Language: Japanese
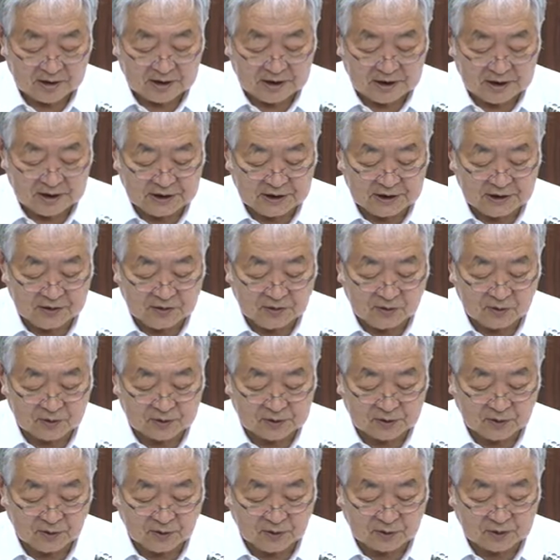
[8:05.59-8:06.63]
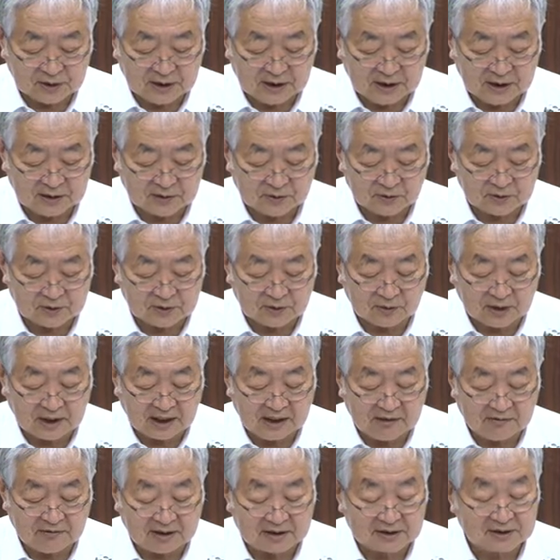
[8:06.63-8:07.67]
地震の想定と
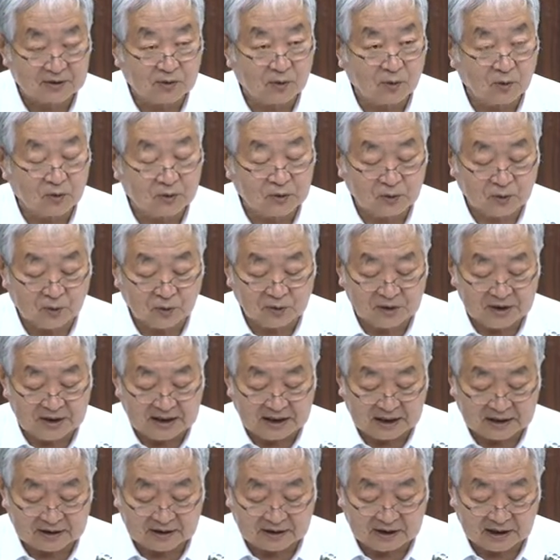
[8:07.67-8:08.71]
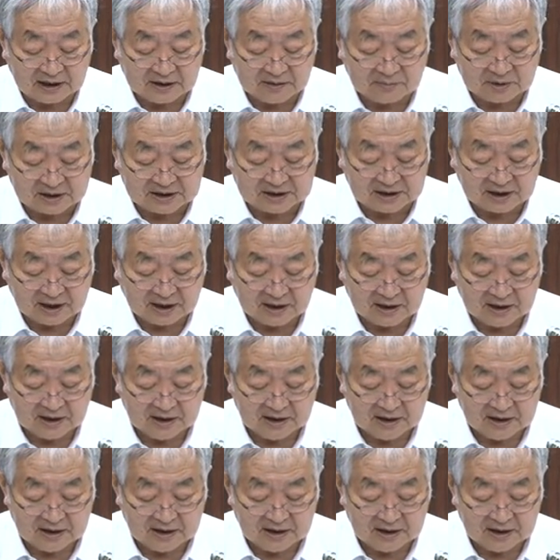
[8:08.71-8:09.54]
備えは相当にやってありました。